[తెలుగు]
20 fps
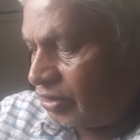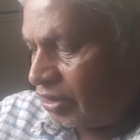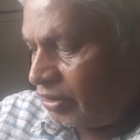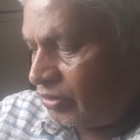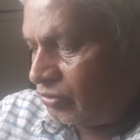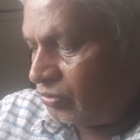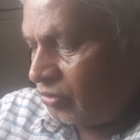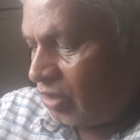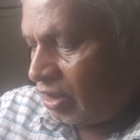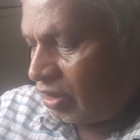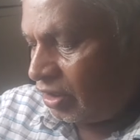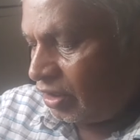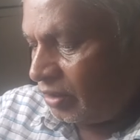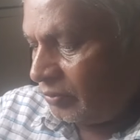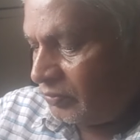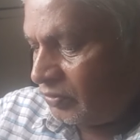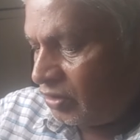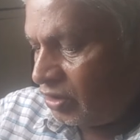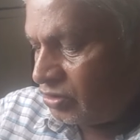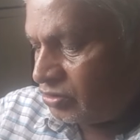తెలుగు
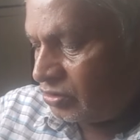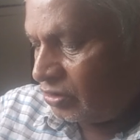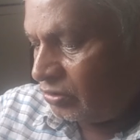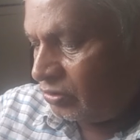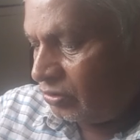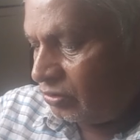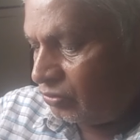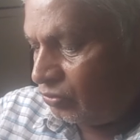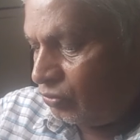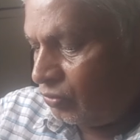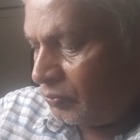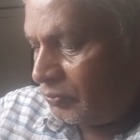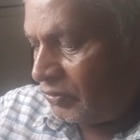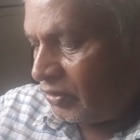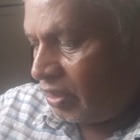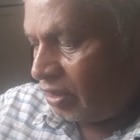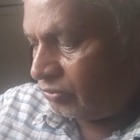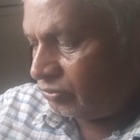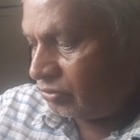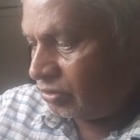అకాడమీ కేసులో
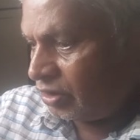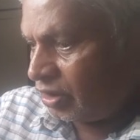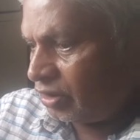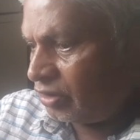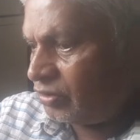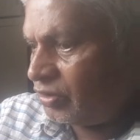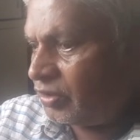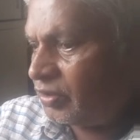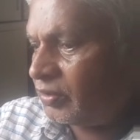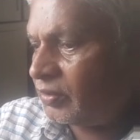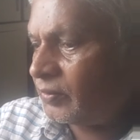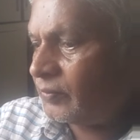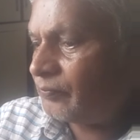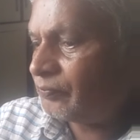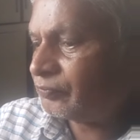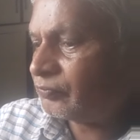కూపి లాగుతున్న ఈడీ